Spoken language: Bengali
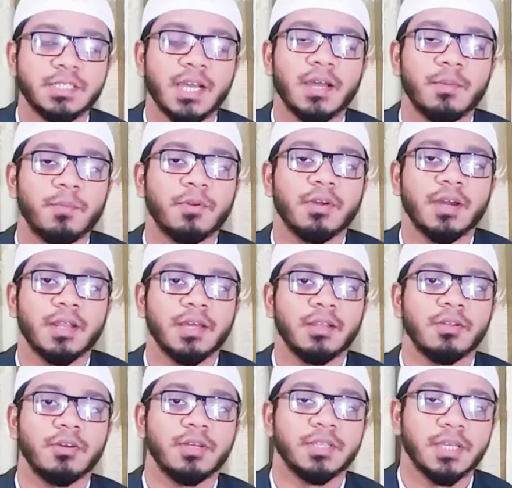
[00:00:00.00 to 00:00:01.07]
চার
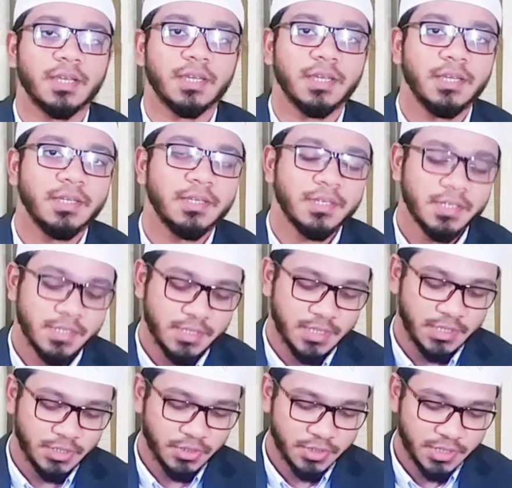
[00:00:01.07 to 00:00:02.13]
প্রকারের হয়ে থাকে
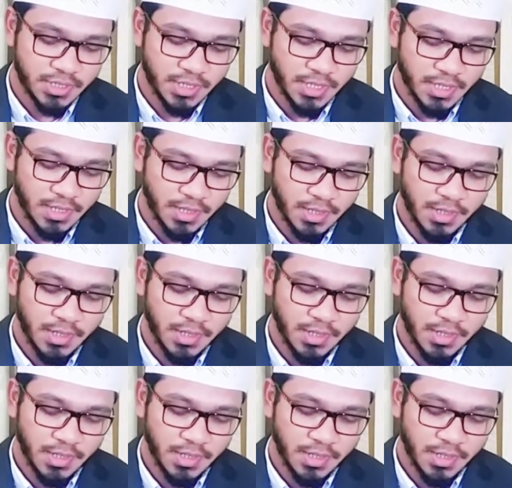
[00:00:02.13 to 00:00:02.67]
যেটি হচ্ছে